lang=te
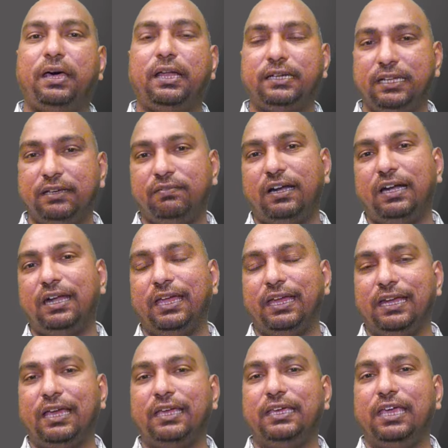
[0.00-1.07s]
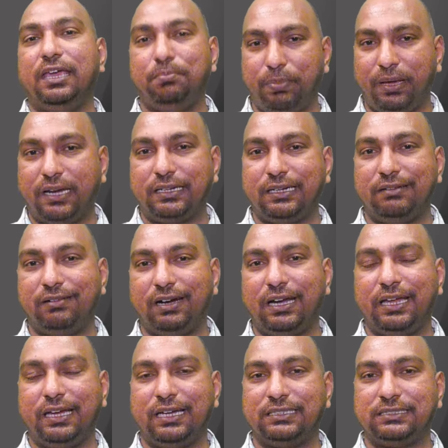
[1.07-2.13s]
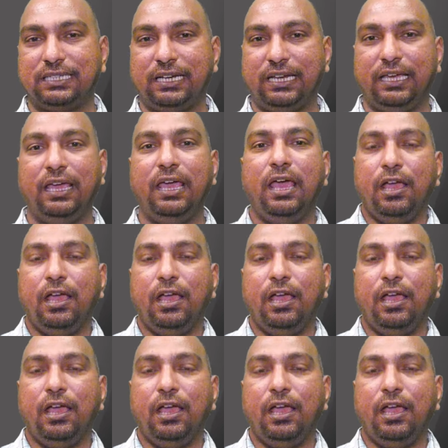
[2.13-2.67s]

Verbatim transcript: పార్టీ వాళ్ళైనా ఏ పార్టీ వాళ్ళైనా సరే